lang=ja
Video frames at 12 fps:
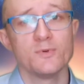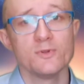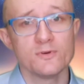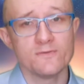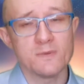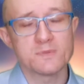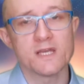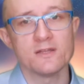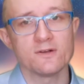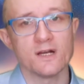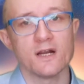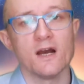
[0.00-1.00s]
分の
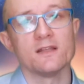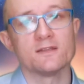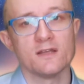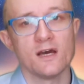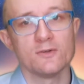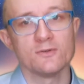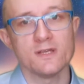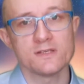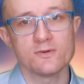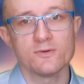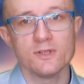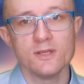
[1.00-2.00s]
ウェブサイトが貼ってあるので、
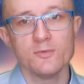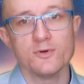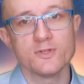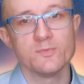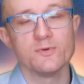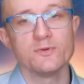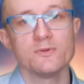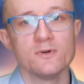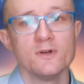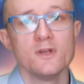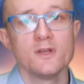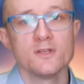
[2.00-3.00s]
そこにも自分
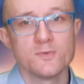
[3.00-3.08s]
の、